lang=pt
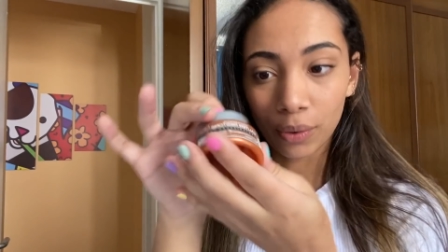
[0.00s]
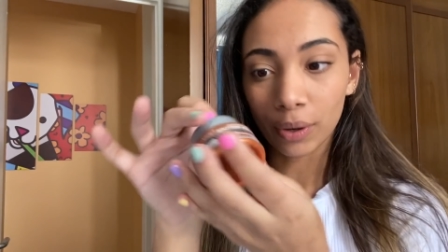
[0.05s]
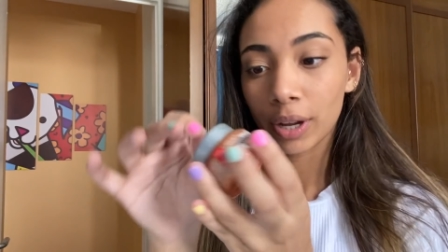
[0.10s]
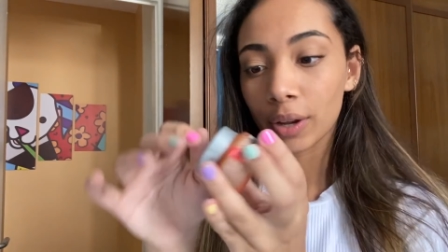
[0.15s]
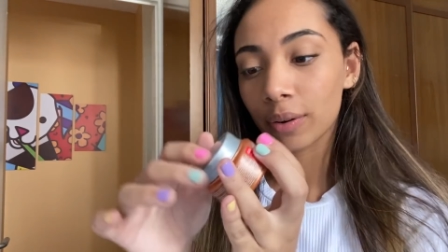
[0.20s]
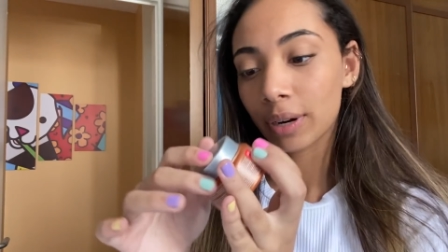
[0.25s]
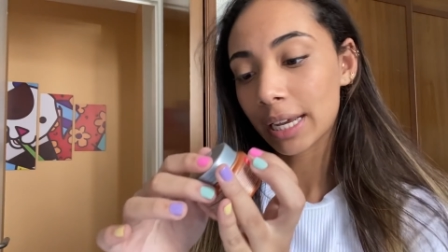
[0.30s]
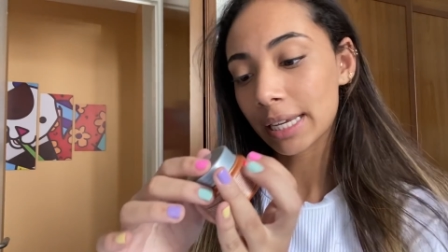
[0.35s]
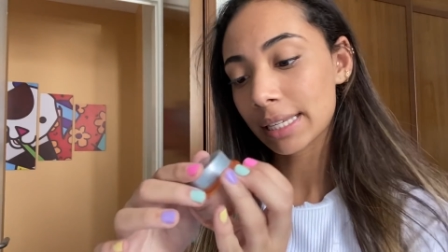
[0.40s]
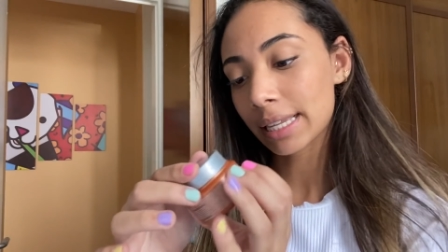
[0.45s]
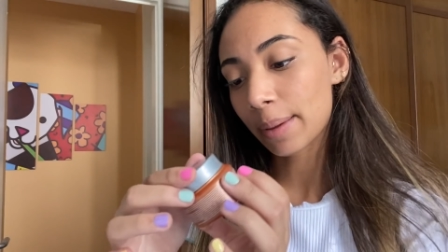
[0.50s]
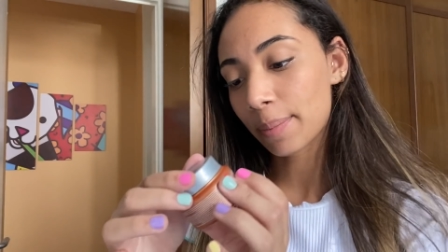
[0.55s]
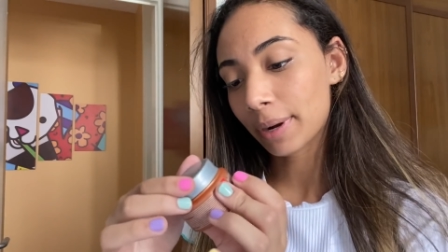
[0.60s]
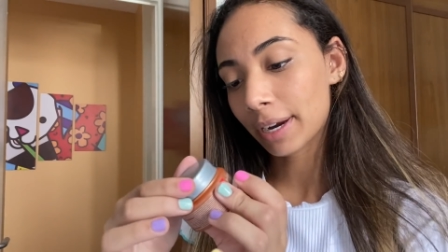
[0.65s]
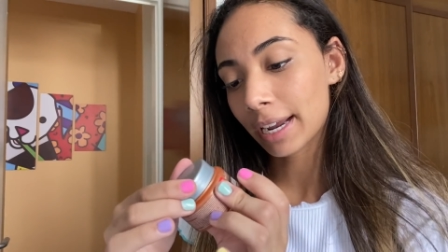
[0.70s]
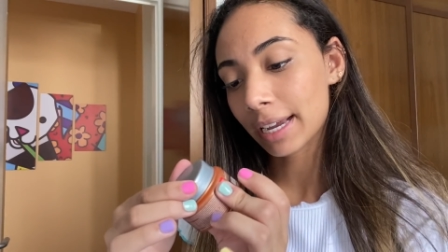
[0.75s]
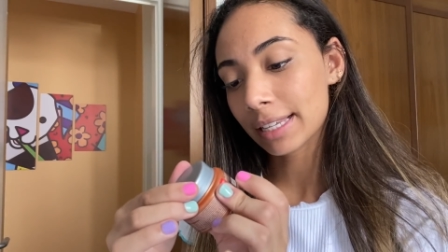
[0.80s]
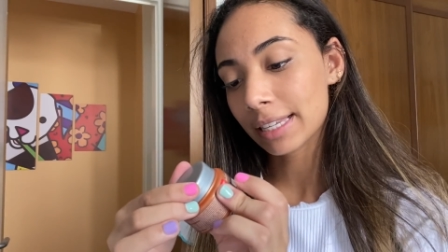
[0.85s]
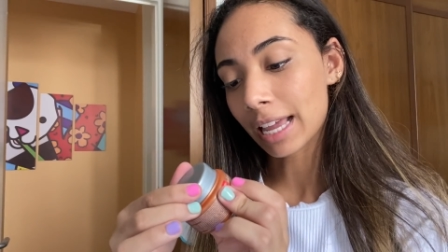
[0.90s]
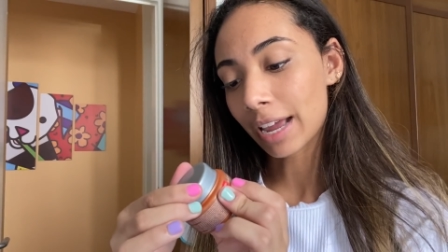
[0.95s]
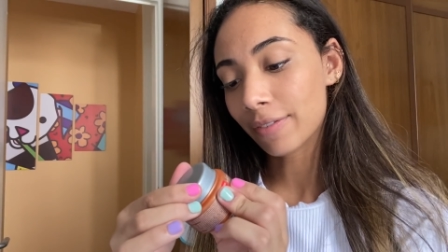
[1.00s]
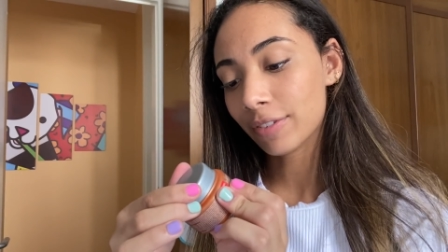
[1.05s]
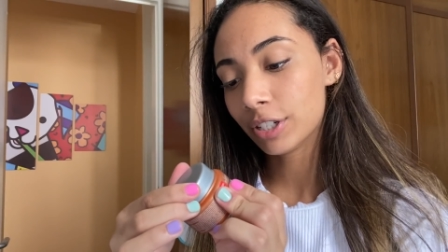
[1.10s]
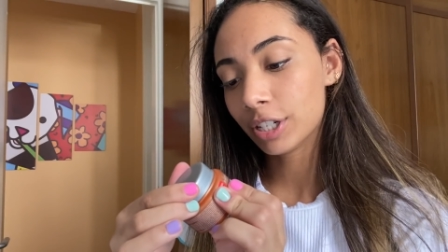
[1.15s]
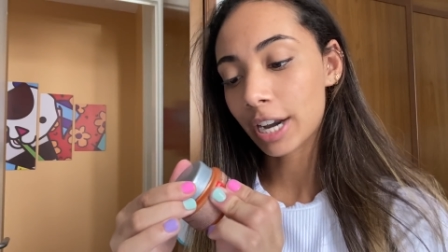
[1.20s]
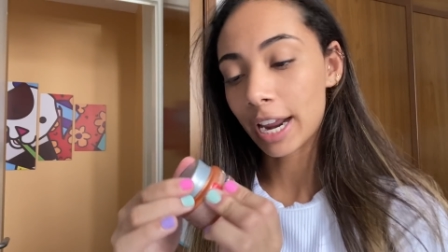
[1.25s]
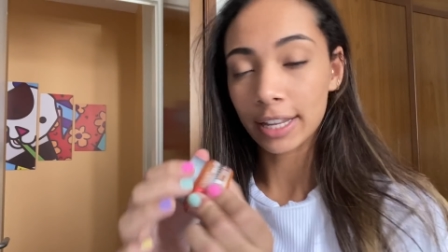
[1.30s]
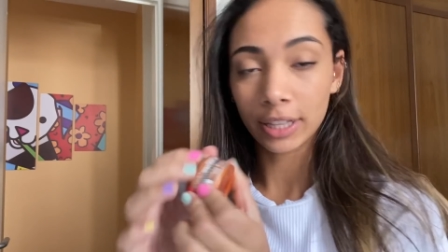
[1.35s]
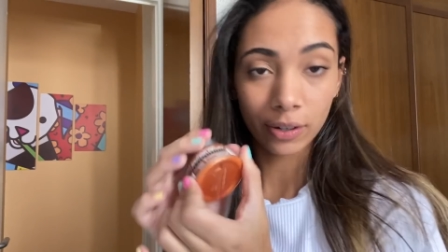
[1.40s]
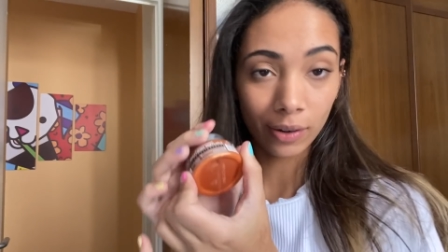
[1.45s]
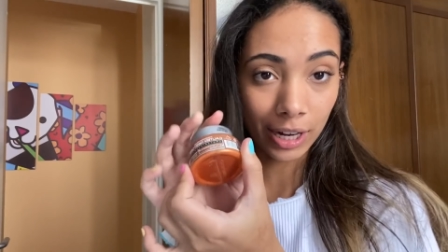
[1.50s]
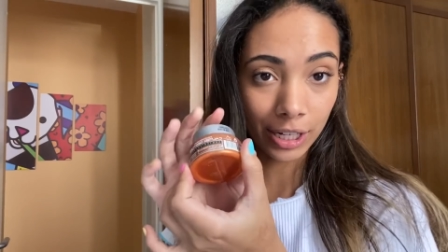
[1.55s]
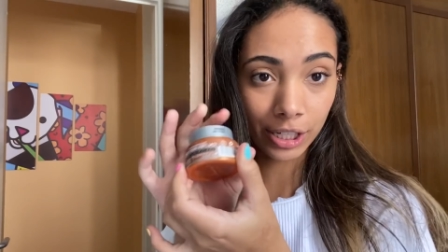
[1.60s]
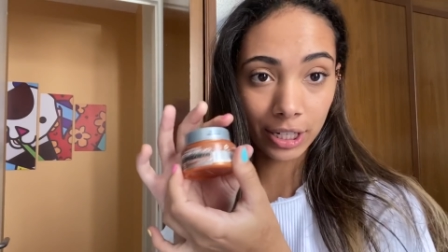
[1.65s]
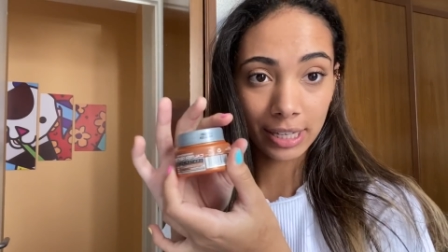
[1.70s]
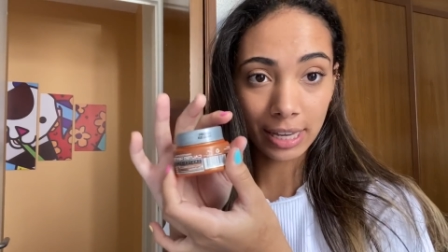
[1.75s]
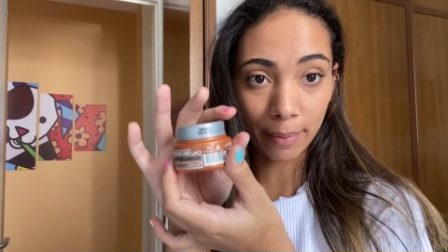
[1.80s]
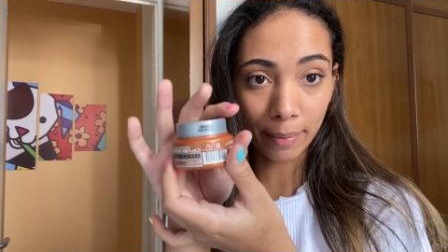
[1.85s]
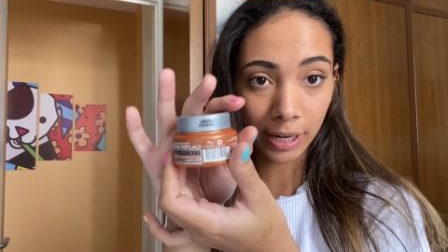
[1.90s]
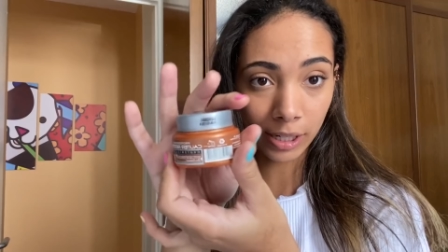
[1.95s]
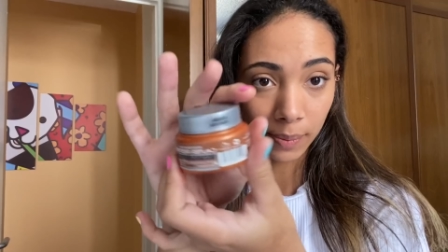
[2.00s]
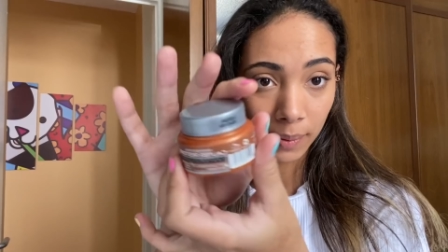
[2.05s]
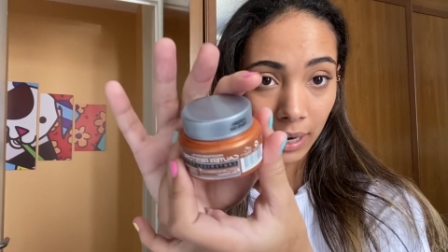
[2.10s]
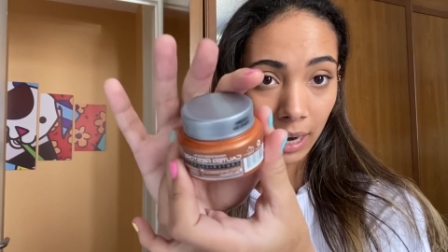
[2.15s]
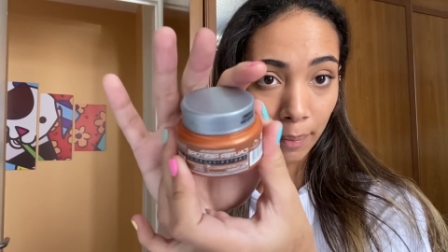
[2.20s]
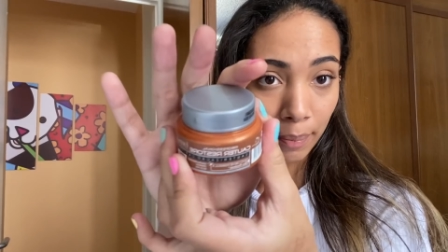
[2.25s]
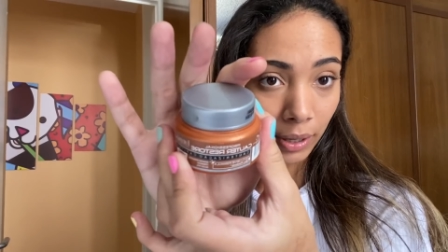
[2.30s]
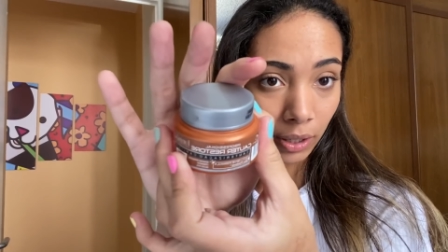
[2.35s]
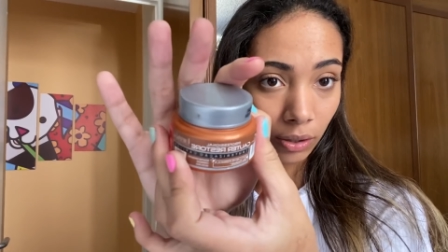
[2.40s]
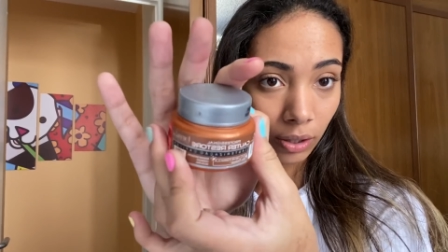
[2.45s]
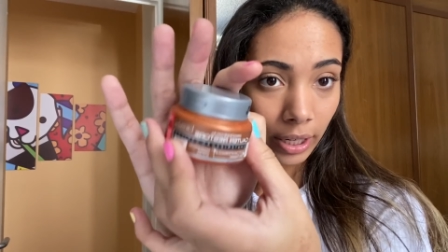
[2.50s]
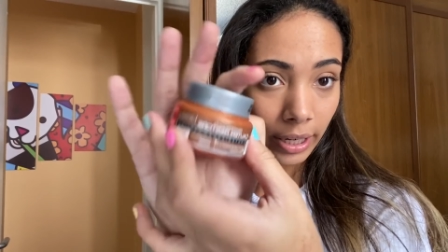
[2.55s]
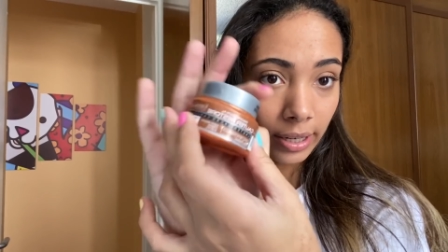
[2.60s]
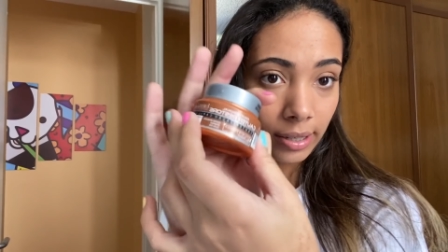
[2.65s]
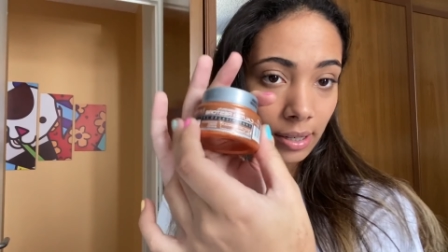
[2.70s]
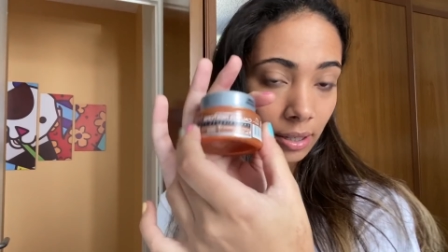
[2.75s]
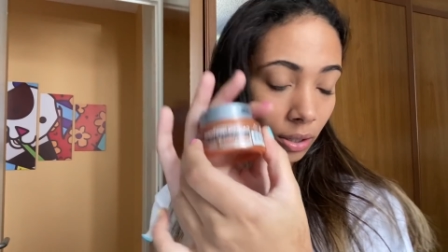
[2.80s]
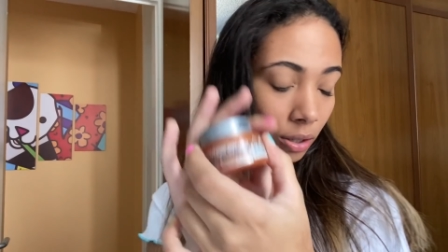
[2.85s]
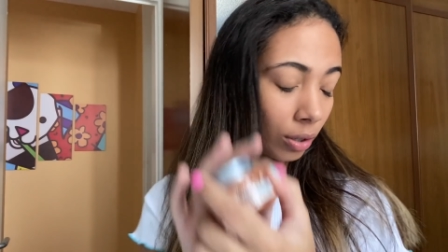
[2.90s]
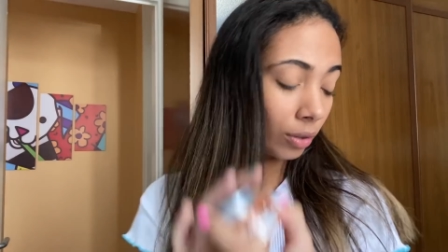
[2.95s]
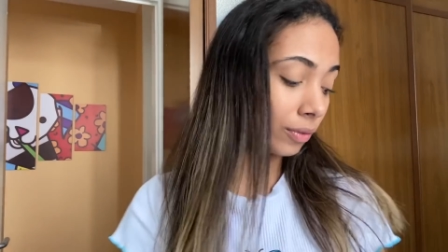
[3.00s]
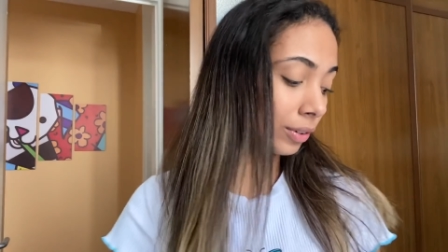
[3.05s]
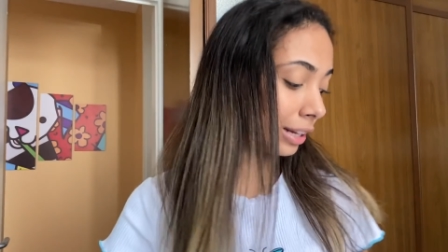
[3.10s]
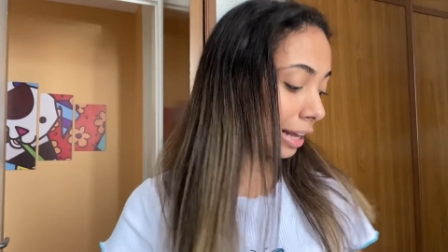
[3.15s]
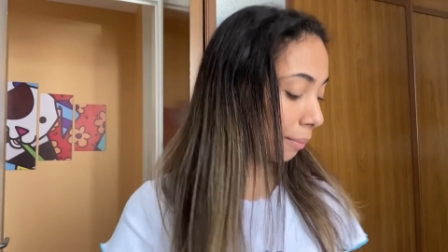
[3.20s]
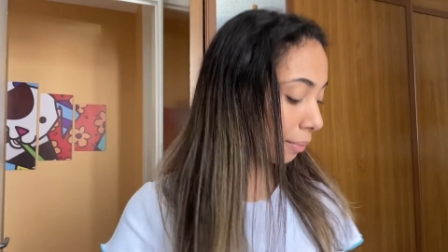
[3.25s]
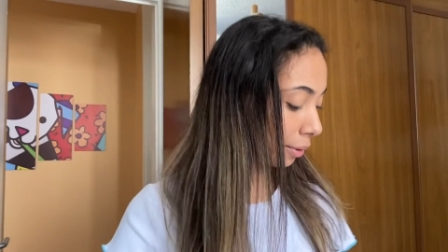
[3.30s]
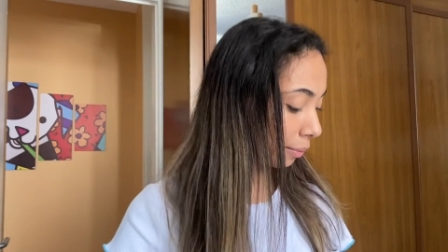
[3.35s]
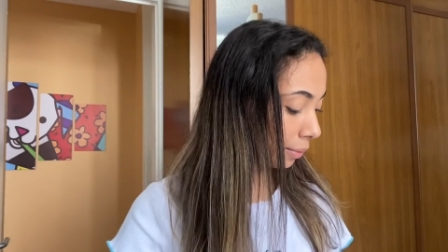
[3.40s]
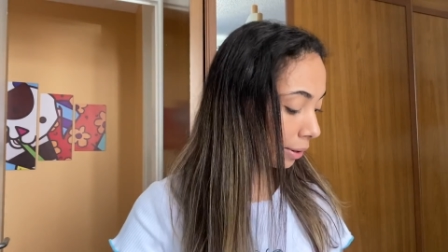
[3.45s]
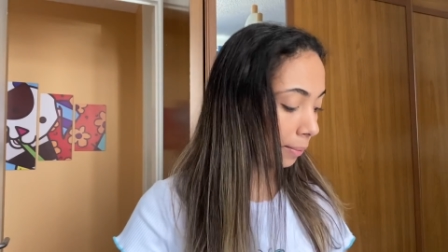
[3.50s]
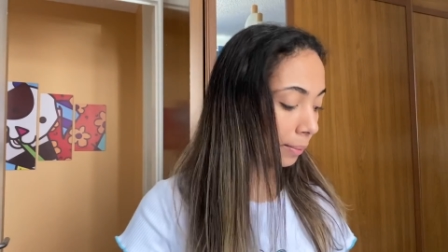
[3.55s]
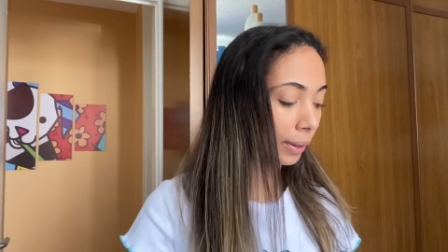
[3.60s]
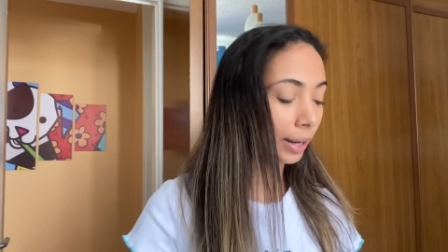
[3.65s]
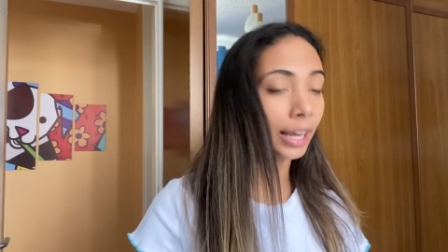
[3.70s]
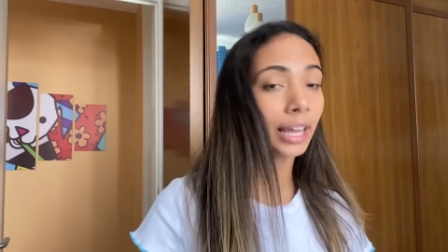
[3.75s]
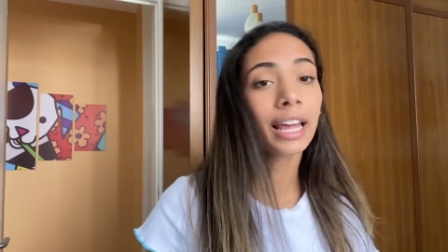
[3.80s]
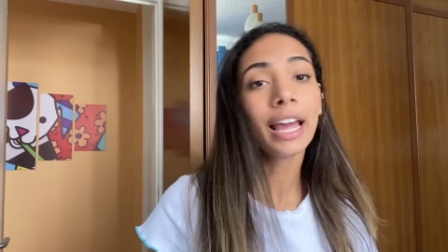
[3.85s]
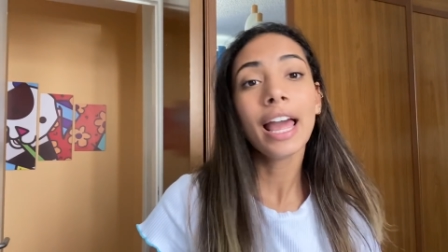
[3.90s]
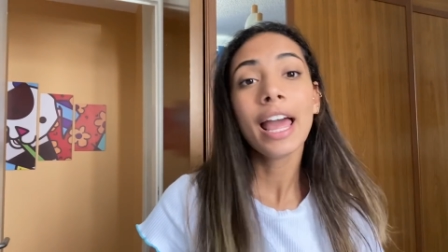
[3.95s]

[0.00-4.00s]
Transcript: Eu nem sei pra que, serve direito. Eu acho que isso é mais pra cabelo liso, então eu vou dar pra minha mãe.